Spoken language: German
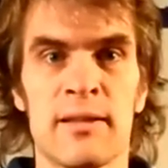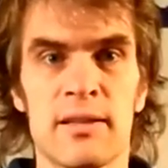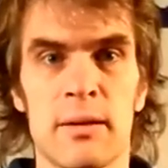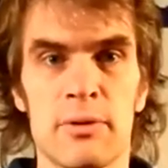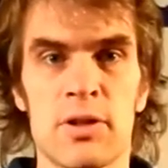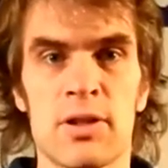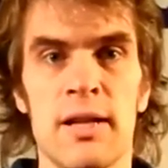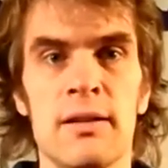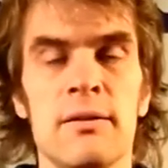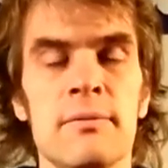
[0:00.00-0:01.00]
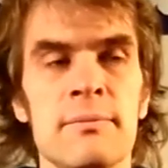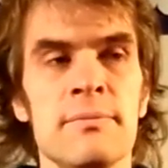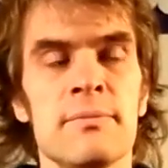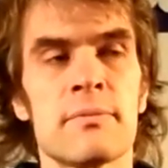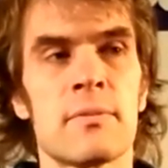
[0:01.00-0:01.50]
das habe ich verstanden.
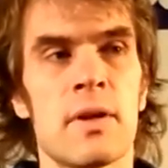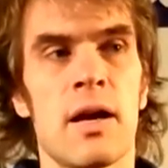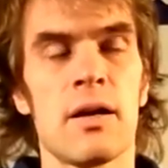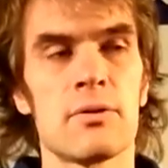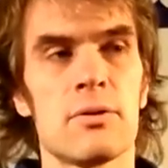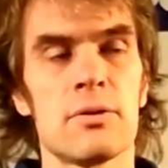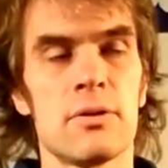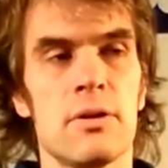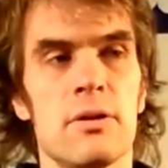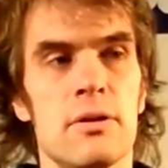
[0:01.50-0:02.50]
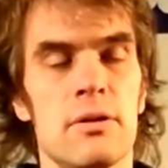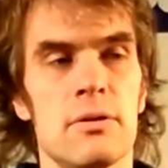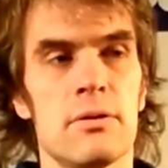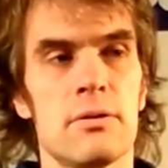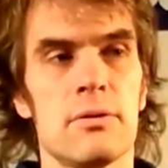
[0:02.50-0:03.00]
Also
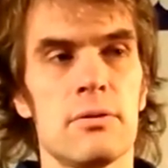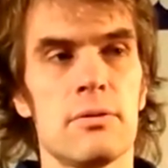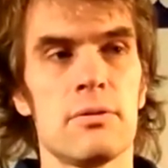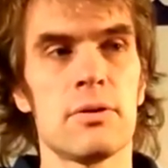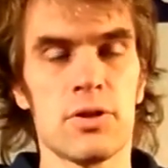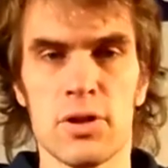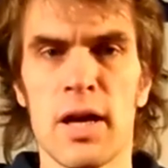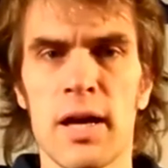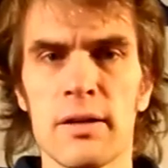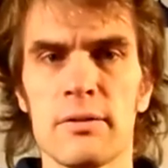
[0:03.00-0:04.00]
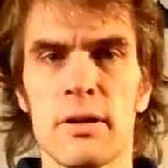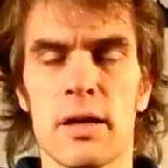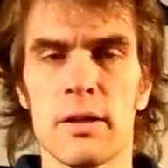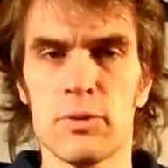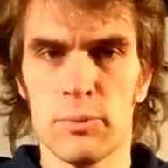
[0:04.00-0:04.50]
der Staat
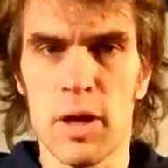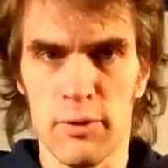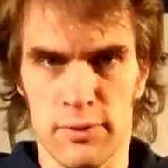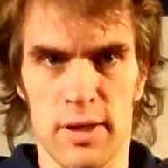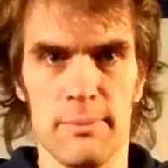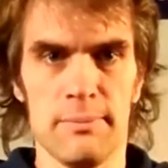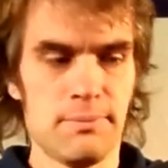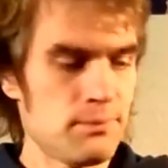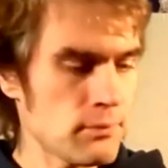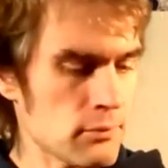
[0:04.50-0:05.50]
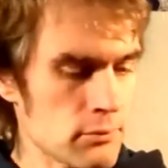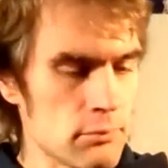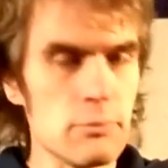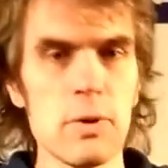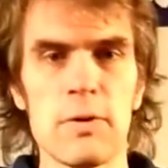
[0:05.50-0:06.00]
hat ja bestimmte Aufgaben.
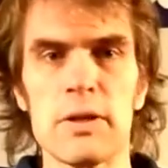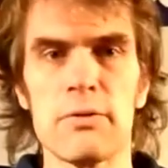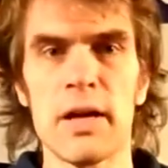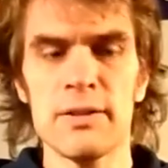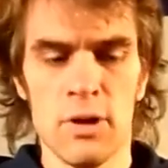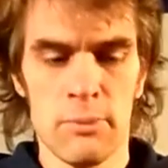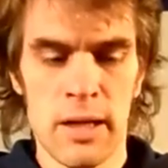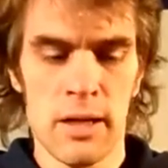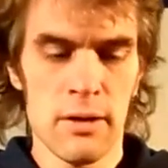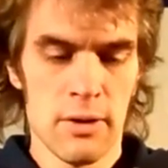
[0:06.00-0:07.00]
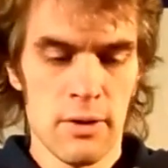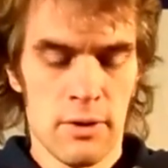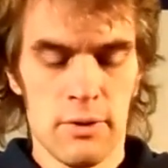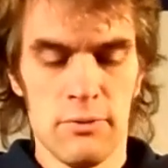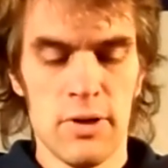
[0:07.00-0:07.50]
Ich warne es nochmal.
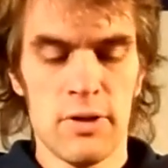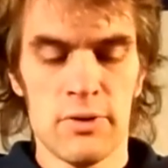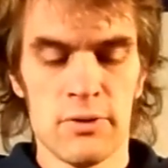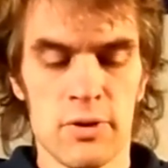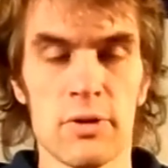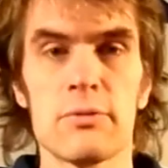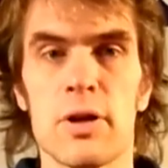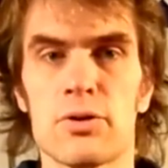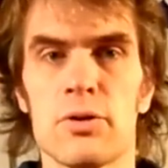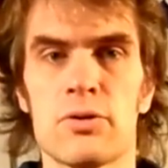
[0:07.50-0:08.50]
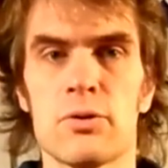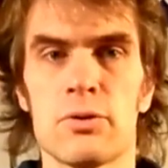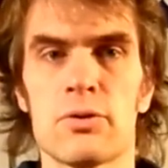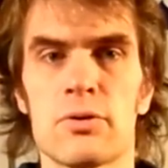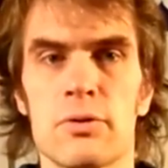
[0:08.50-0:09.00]
Die wichtigsten sind, er schützt
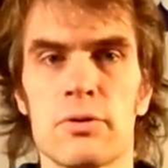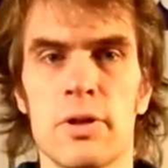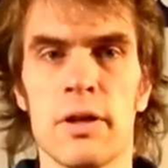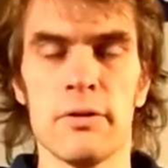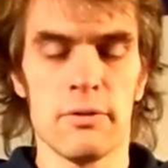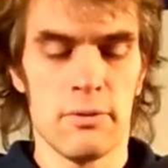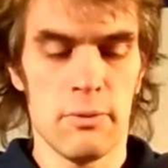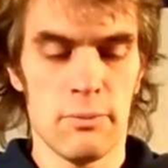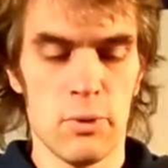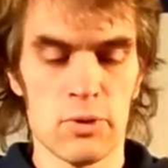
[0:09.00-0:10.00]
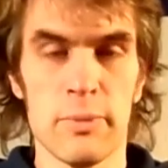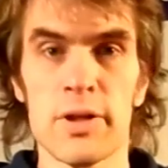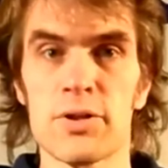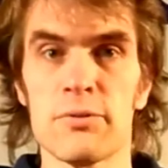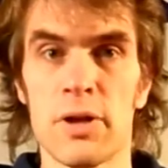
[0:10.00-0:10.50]
uns gegen böse
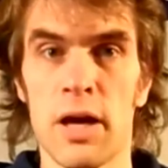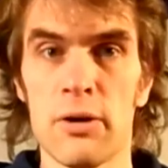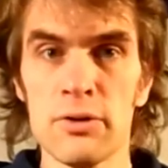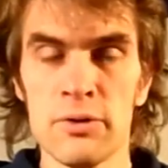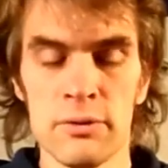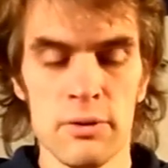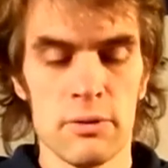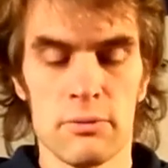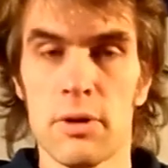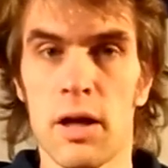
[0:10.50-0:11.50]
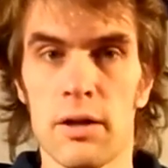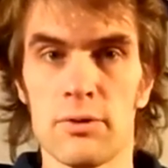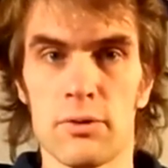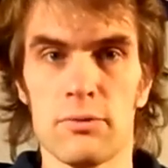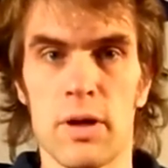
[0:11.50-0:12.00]
Menschen von außen.
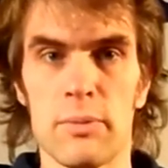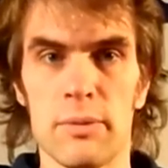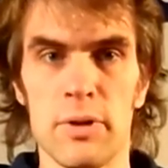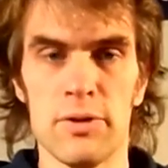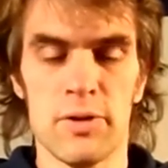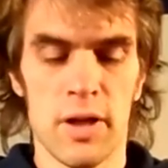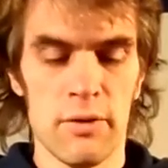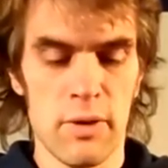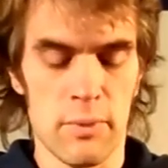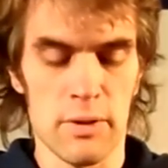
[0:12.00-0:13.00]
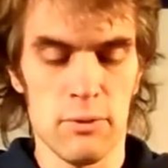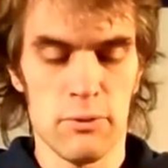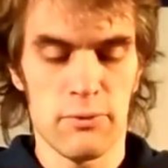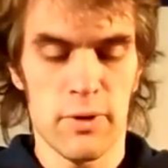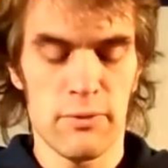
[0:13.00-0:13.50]
Also wir haben ein Militär, wir haben eine
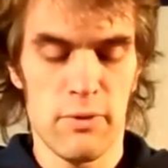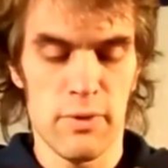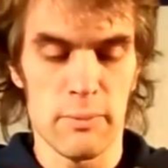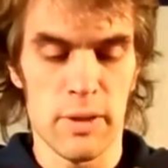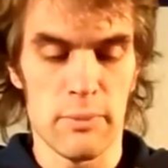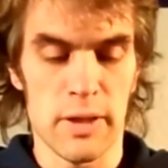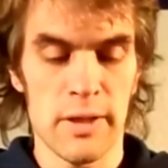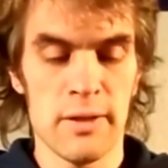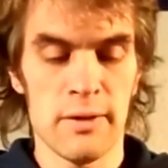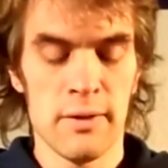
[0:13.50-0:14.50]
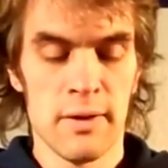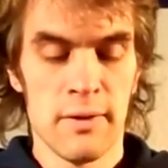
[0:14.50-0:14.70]
Luftwaffe, wir haben eine Marine.